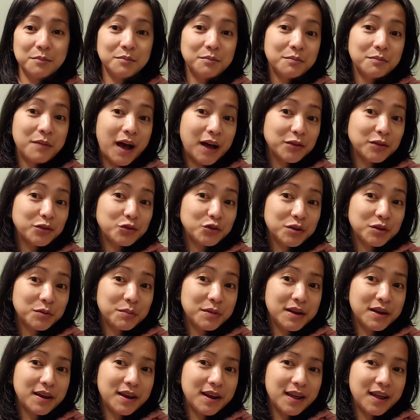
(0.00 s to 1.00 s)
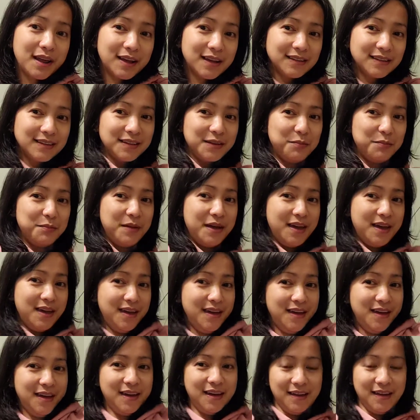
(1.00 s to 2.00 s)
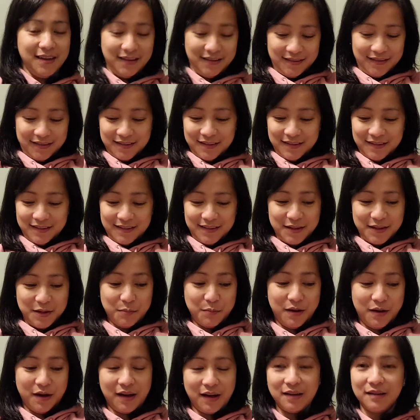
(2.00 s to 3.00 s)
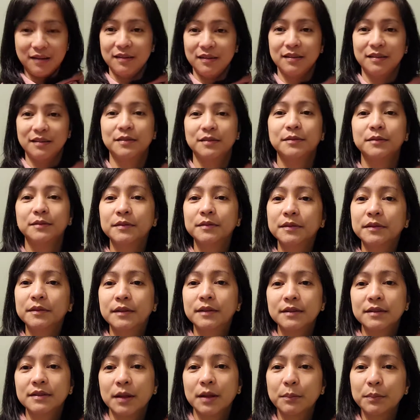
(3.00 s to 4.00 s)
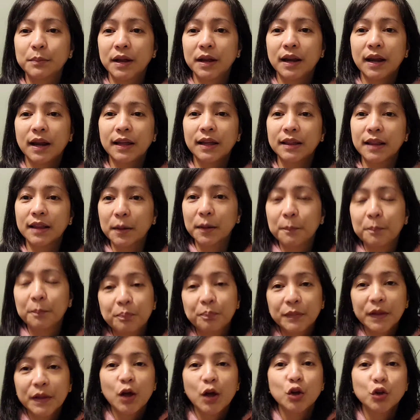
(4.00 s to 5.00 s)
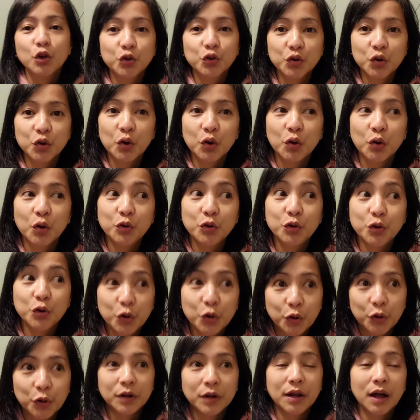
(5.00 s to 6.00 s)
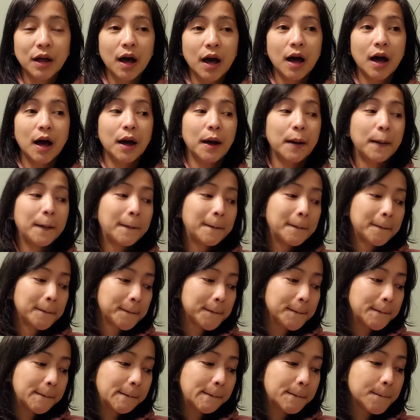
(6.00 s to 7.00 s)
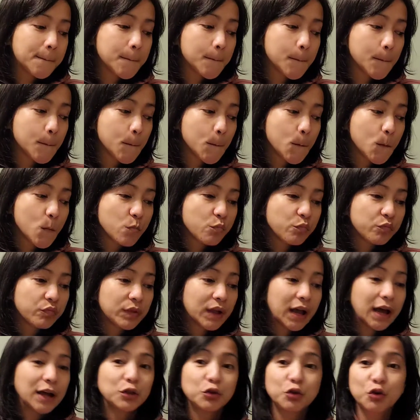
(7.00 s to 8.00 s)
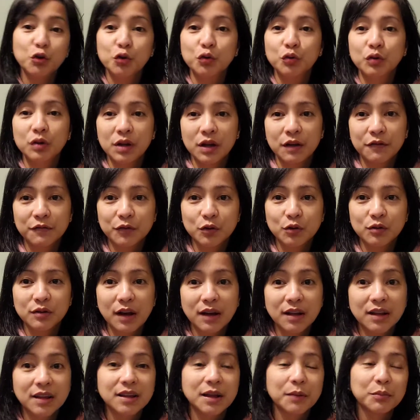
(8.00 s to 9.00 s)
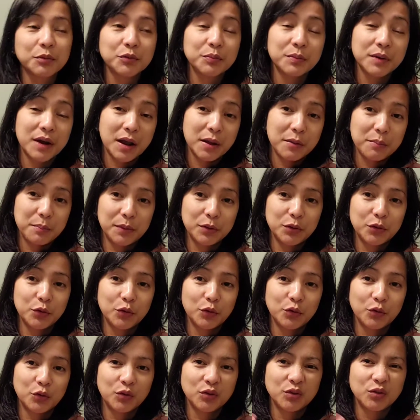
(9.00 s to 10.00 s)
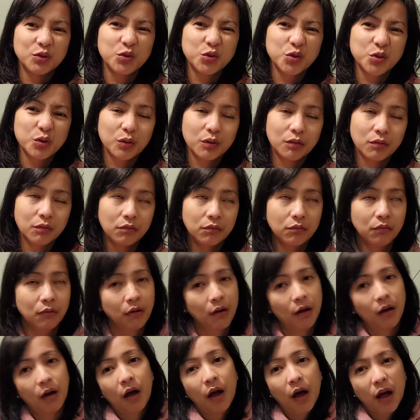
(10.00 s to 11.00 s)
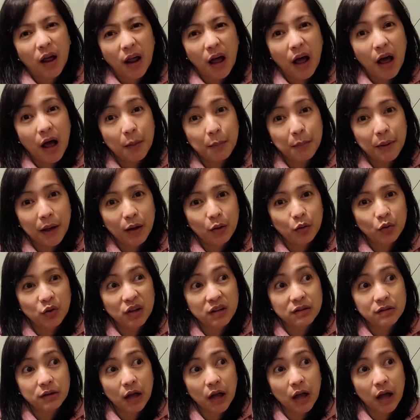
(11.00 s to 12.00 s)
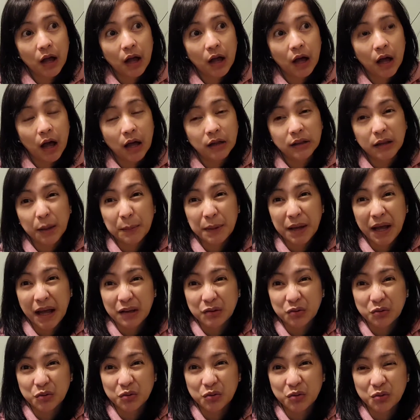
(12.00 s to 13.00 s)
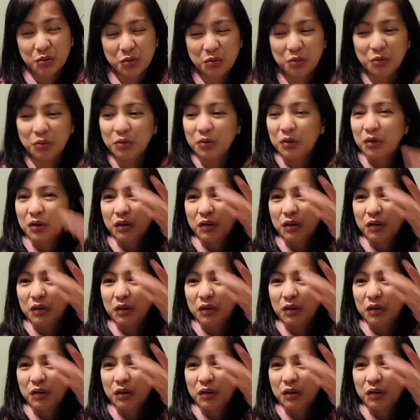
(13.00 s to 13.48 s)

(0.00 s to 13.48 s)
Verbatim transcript: Bakit ko siya binili? Kasi feeling, diba? Something like that. So, yun, um, ito yung gift ko sa kanya, tapos marami pa doon. So, nakakapagod, at saka, ang daming gastos, no?